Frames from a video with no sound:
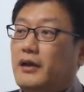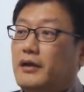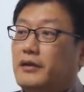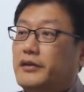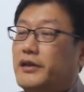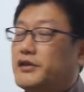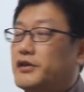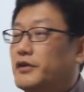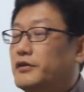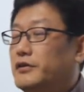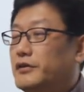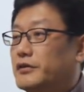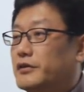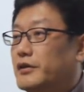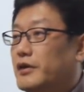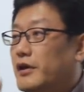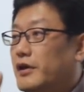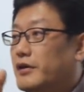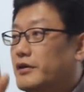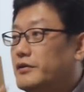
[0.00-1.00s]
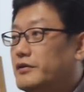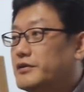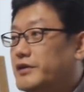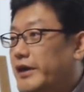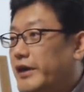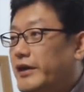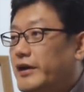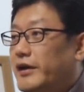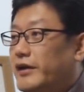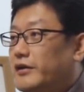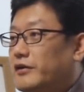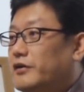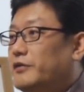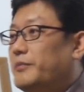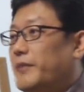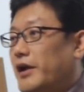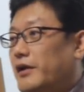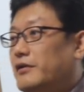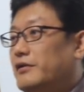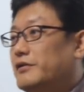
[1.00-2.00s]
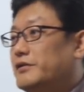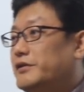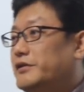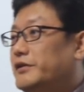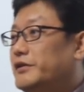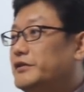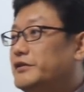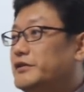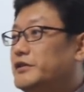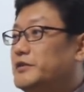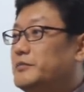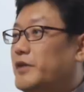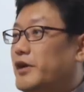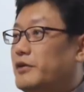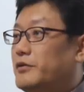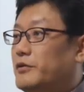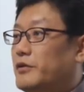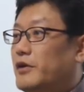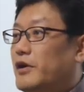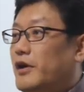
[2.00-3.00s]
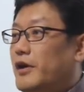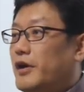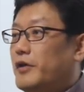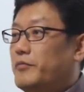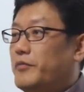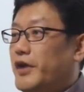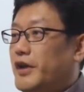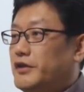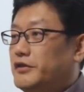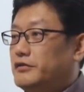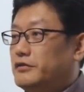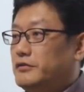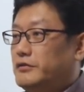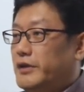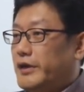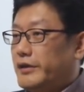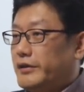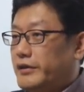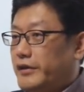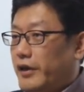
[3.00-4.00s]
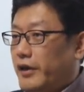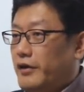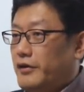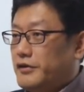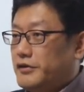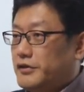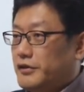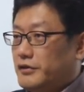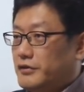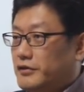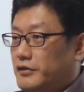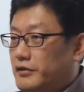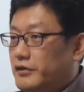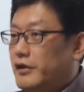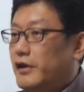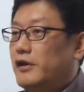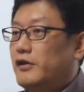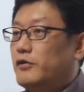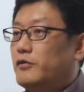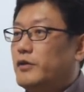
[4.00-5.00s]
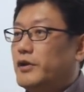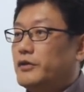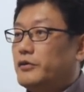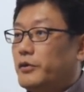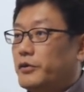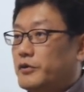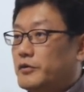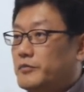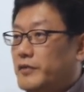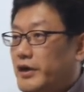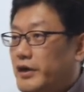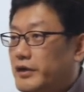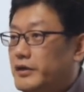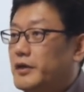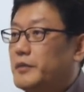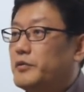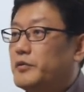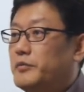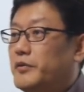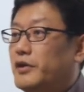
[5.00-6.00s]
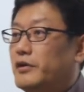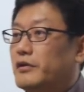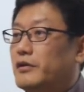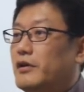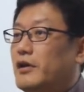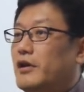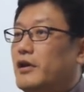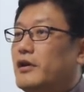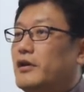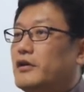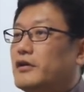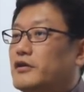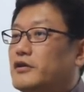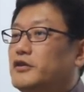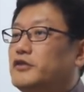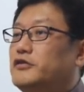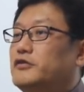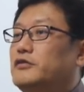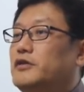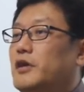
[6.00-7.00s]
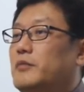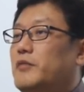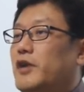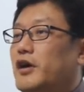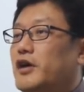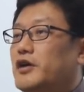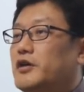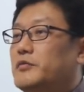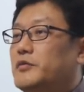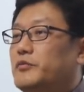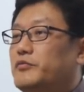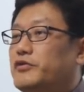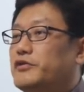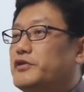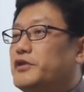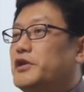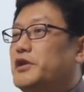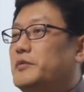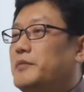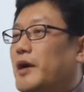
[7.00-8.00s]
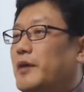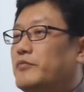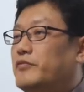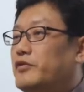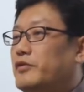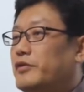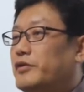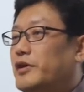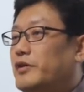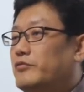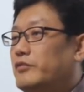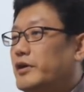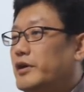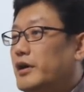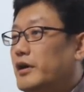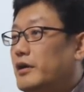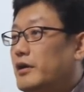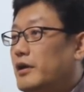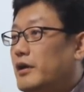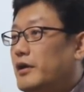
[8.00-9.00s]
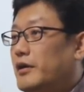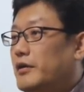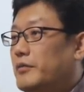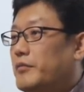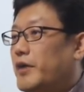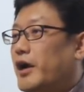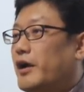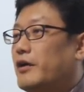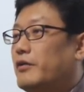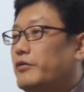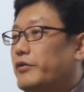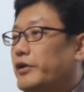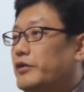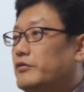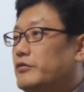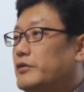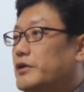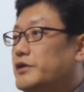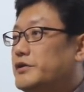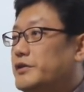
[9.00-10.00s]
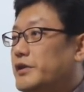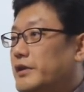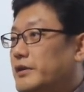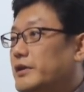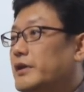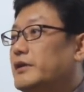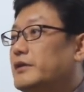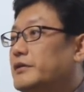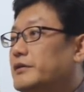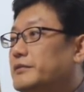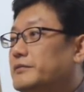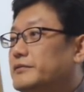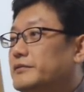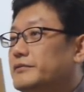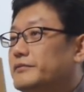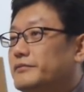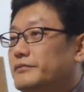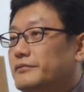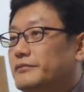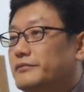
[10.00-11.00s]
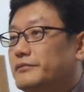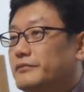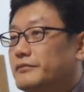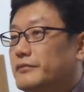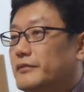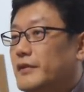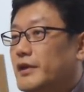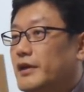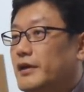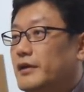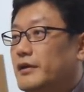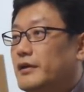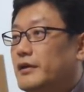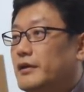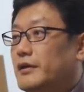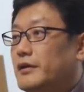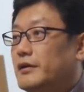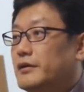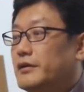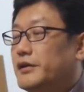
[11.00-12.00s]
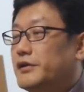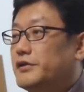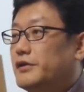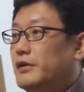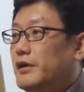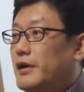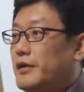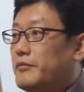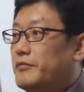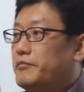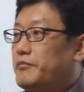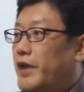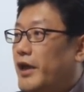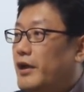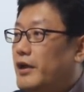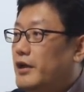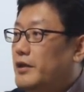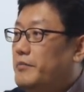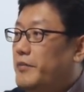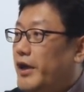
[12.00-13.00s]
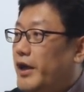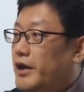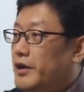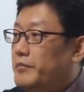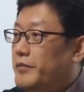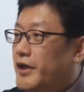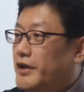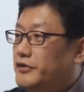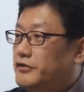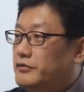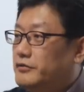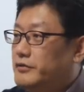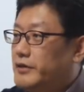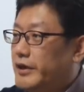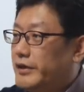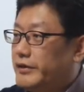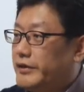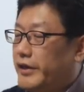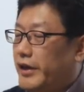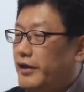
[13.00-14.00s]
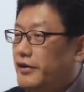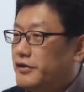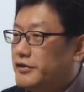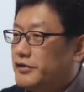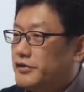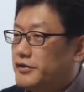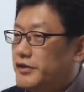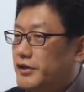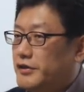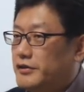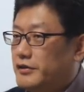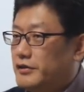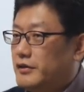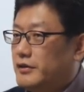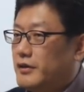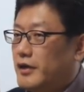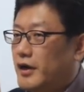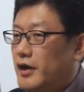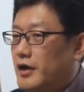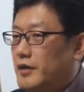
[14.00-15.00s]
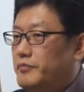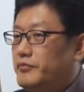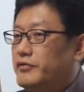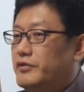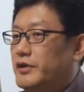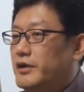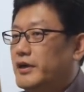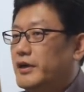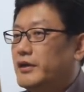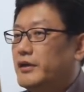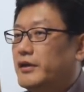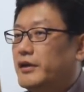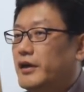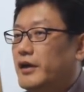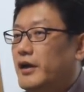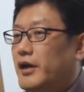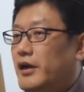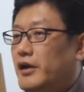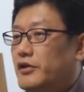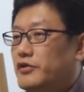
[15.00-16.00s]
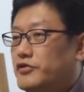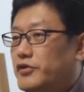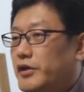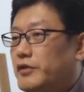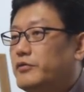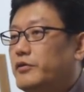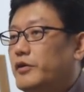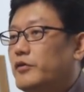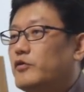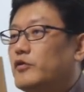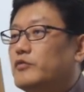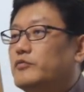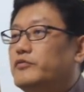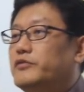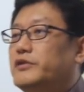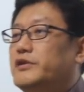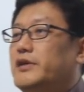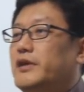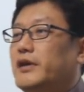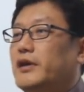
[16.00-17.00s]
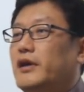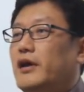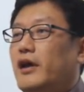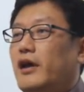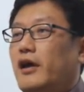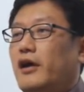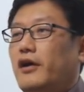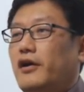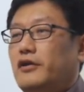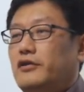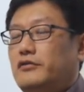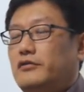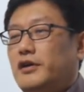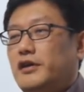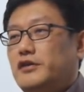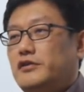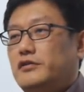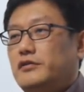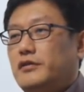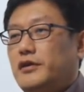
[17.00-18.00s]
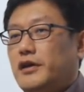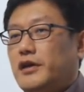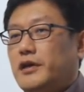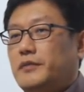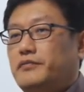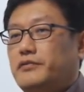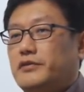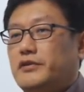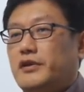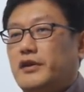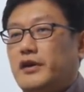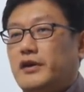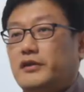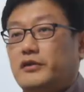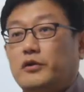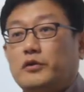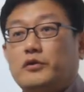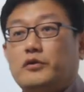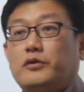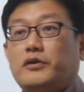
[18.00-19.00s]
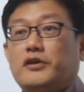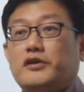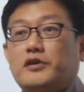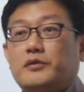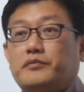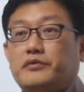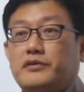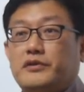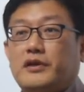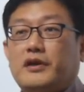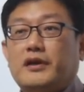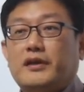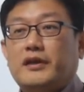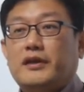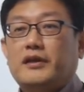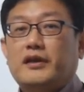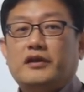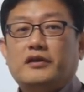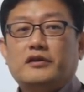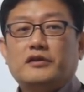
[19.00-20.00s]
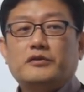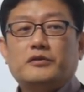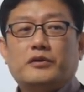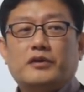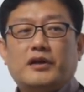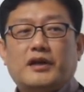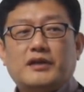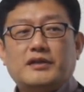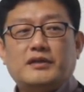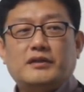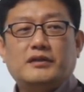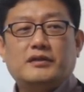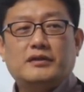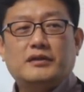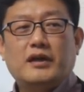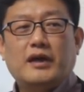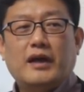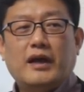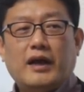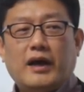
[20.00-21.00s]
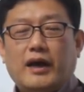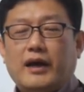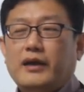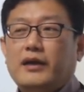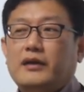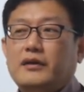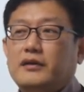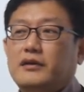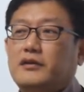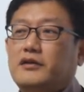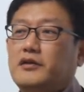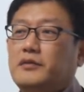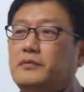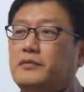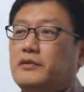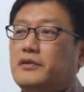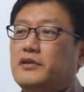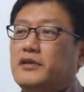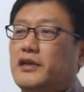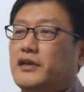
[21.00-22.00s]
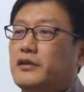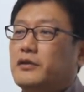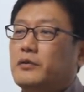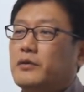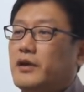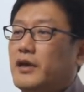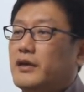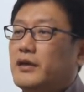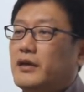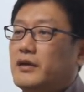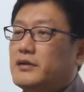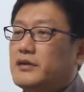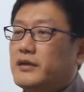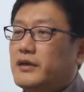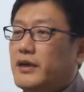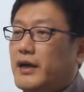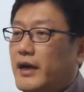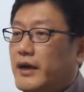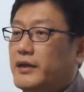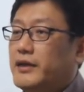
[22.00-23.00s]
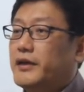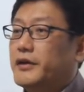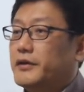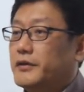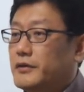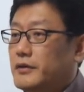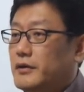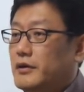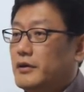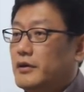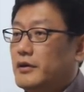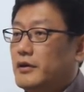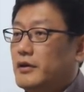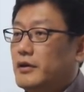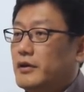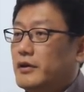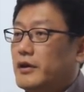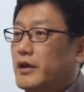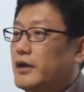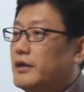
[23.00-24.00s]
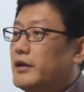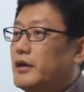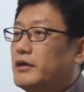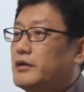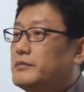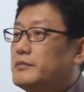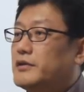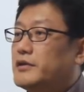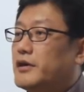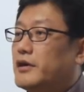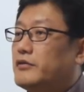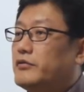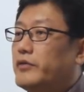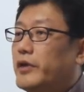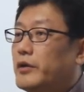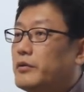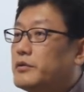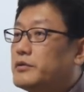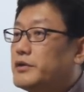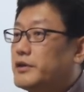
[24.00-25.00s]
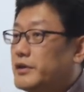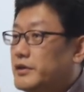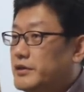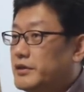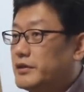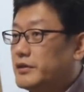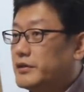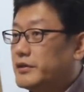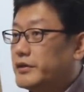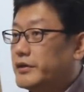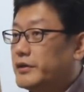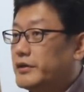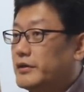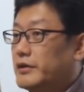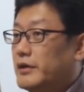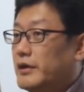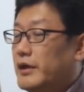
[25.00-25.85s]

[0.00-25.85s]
근데 저는 그 차이가 있건 말건 신경 쓰지 말고 매 순간 깨어서 드러내려고 한 노력만 하다 보면 그 순간만큼은 부처님 안 부럽게 우리가 말하고 행동할 수 있다는 거예요. 그래서 매일매일 매 순간 깨어서 최선을 다할 뿐이라는 게 최고의 공부지 어느 한순간에 부처가 도통해서 부처가 된다 이런 소리 하시는 한에는 그분은 제대로 깨달으신 게 아니에요. 깨달음을 자꾸 왜곡시키시는 거예요.